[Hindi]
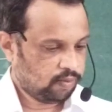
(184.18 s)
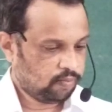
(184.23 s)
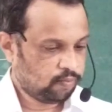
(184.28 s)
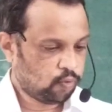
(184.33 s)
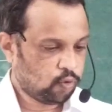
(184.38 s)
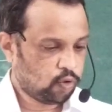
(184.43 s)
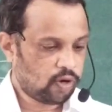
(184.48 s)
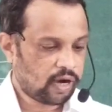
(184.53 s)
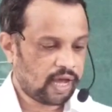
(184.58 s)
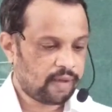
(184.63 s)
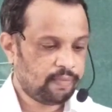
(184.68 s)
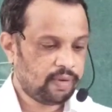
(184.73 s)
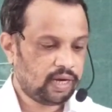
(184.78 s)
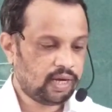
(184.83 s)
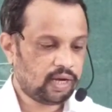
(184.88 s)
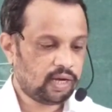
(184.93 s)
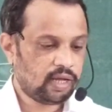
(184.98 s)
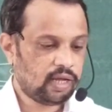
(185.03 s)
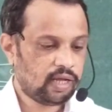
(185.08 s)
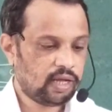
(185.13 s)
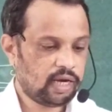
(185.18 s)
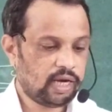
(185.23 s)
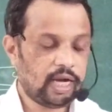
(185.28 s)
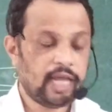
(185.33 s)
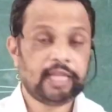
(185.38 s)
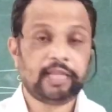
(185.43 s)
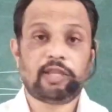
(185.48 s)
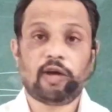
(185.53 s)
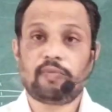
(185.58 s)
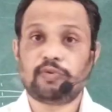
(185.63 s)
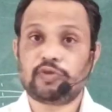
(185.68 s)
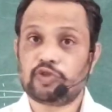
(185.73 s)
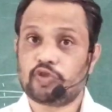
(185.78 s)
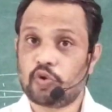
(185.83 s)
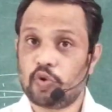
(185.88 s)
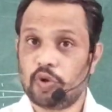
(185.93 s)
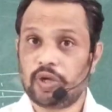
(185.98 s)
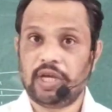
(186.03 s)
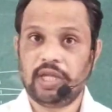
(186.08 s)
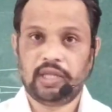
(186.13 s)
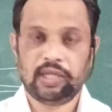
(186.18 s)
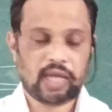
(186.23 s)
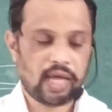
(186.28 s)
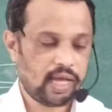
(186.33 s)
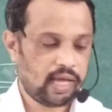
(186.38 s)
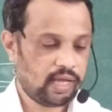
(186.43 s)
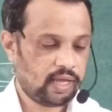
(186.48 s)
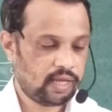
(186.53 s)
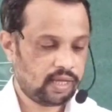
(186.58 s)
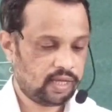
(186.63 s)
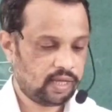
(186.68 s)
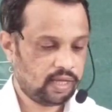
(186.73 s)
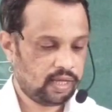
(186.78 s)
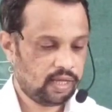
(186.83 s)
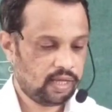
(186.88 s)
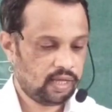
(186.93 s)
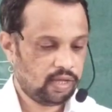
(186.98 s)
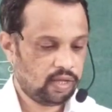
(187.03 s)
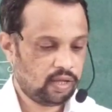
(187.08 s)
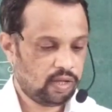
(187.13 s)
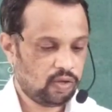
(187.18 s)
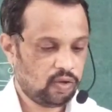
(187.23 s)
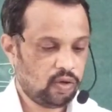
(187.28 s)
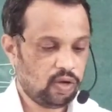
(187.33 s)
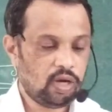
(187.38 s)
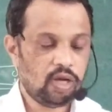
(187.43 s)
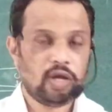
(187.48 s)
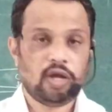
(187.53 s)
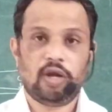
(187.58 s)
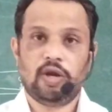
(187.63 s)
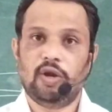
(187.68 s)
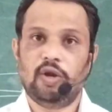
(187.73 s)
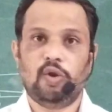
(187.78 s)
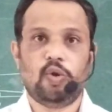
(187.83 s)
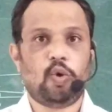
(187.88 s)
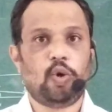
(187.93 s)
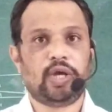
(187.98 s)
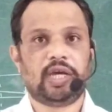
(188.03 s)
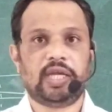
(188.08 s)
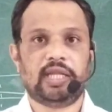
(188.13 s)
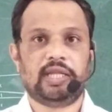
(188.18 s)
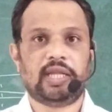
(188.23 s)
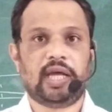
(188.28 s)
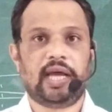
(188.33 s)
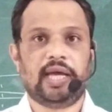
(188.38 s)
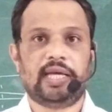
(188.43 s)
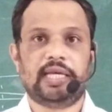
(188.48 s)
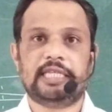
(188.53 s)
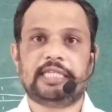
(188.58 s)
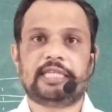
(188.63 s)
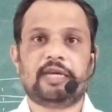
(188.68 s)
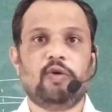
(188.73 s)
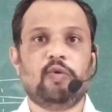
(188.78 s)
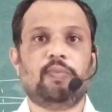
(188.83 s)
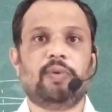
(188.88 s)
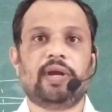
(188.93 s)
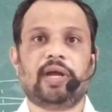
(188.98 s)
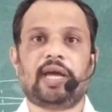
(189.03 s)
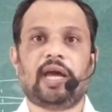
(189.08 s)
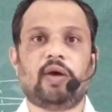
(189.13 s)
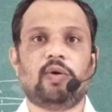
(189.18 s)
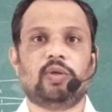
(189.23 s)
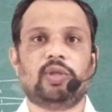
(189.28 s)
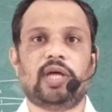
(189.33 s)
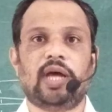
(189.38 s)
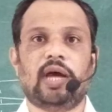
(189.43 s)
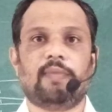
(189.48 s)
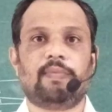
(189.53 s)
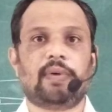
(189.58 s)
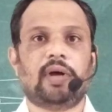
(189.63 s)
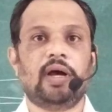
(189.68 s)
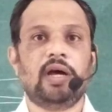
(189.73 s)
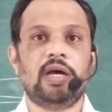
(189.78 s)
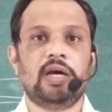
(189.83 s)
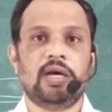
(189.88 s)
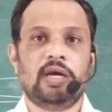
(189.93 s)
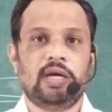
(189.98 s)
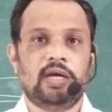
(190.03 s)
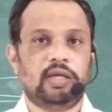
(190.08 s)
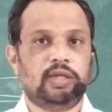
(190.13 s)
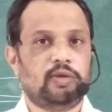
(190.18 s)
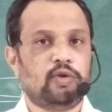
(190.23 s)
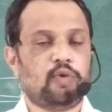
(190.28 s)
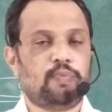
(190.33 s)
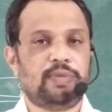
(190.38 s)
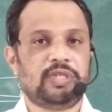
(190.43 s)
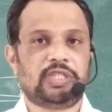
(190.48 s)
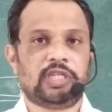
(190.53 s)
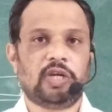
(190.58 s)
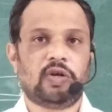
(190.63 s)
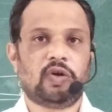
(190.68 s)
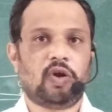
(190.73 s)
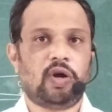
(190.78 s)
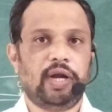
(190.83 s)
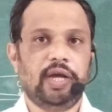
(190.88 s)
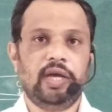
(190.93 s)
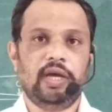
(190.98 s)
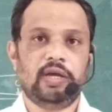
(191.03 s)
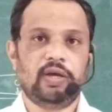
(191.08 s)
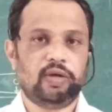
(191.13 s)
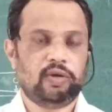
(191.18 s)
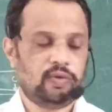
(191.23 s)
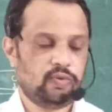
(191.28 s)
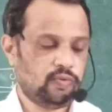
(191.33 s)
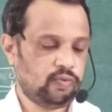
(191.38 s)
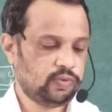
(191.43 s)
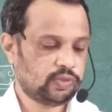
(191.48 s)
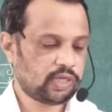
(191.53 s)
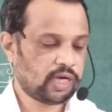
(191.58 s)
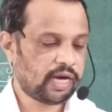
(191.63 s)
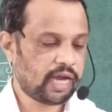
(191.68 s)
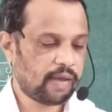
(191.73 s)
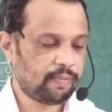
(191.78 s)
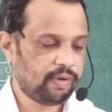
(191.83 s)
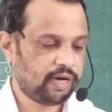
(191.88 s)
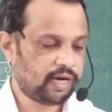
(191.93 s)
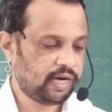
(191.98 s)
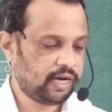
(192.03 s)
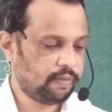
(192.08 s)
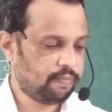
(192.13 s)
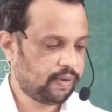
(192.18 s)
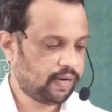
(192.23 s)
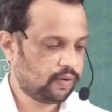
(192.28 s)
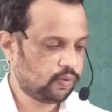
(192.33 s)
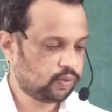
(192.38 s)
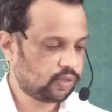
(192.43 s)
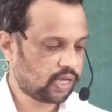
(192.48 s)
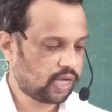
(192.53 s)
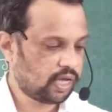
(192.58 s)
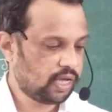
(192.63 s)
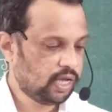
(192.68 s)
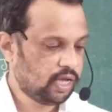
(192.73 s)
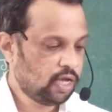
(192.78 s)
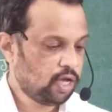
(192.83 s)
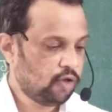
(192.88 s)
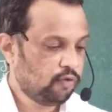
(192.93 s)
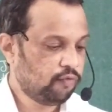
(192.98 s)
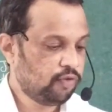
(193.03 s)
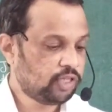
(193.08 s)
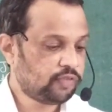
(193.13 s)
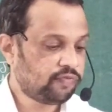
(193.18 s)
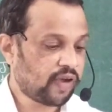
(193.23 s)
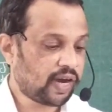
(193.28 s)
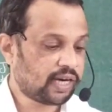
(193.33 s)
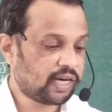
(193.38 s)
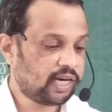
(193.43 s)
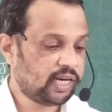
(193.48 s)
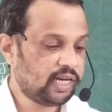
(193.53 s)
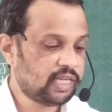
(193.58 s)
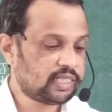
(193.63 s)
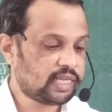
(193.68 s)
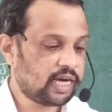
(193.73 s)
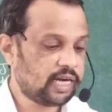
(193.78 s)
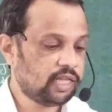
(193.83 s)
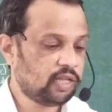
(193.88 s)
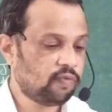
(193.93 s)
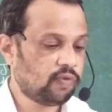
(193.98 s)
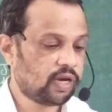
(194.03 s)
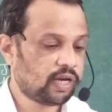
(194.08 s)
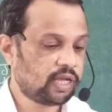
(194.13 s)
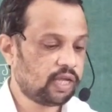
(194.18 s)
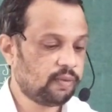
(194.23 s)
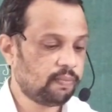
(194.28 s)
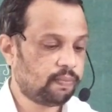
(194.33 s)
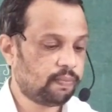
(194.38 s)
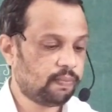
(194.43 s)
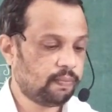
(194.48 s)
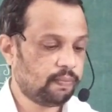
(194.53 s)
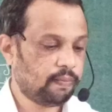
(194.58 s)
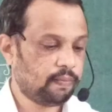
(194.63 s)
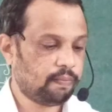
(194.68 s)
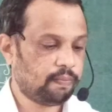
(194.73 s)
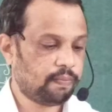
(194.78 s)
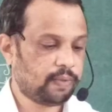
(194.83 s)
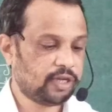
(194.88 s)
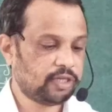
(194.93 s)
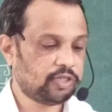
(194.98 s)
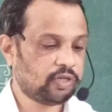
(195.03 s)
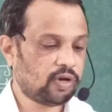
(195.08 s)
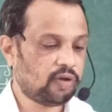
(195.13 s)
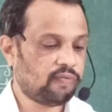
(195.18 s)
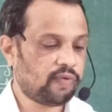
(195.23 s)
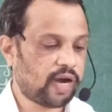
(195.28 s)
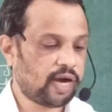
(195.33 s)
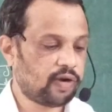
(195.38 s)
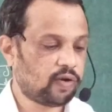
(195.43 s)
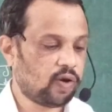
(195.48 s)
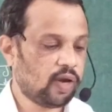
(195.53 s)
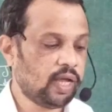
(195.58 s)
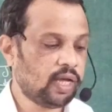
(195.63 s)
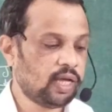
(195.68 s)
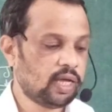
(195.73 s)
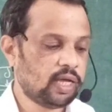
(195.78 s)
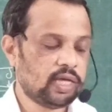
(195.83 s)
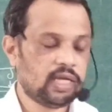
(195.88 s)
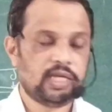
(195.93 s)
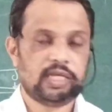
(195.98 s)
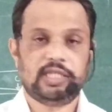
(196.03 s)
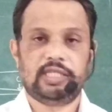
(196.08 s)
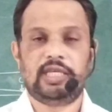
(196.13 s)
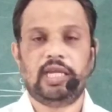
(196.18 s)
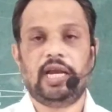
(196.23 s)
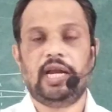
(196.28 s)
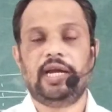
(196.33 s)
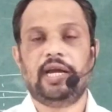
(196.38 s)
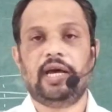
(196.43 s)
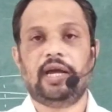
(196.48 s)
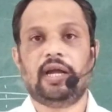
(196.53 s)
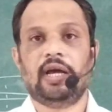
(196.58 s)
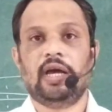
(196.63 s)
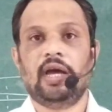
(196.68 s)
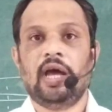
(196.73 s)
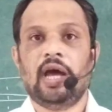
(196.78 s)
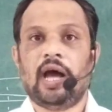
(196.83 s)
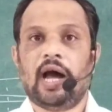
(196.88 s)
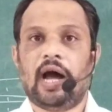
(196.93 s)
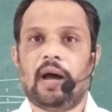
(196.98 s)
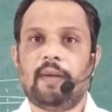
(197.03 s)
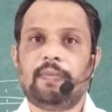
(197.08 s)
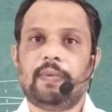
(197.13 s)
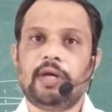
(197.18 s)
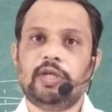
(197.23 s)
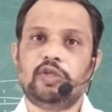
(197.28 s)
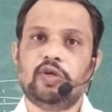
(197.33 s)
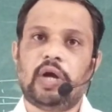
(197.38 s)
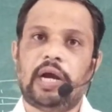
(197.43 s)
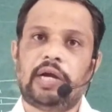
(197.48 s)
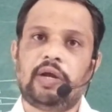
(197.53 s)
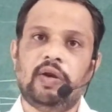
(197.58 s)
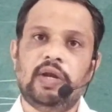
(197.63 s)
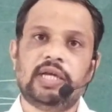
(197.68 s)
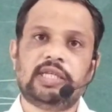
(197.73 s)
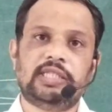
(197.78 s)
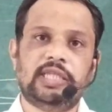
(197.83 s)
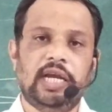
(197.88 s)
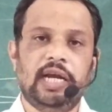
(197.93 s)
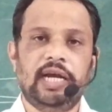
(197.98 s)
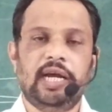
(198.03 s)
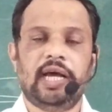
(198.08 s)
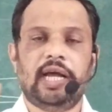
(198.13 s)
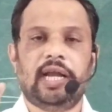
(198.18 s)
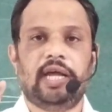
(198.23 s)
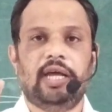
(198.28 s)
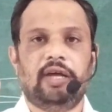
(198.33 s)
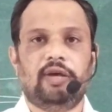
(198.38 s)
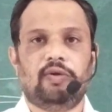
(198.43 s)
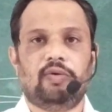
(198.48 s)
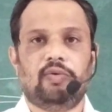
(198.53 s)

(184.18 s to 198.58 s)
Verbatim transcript: बोर डायमीटर लेंथ ऑफ स्ट्रोक कितना है और लोड कितना है इसके ऊपर क्या होता है आपका जो पिस्टन रॉड है उसका डायमीटर डिपेंड होता है विच फैक्टर डिसाइड द वर्किंग प्रेशर ऑफ हाइड्रोलिक सिलेंडर आपका जो हाइड्रोलिक सिलेंडर है